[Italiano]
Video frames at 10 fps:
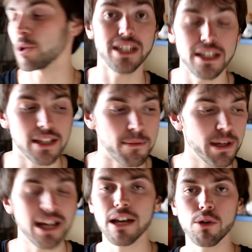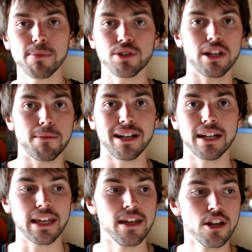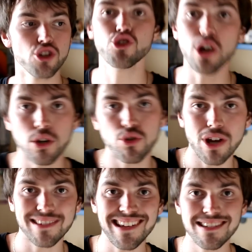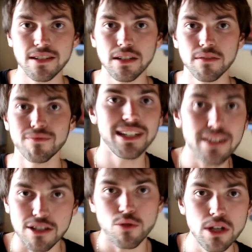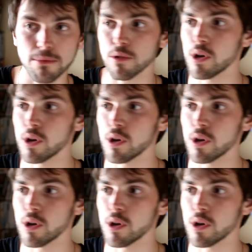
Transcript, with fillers: Venite, per anche quelle persone che magari giocano già a Destiny, venite a seguirmi.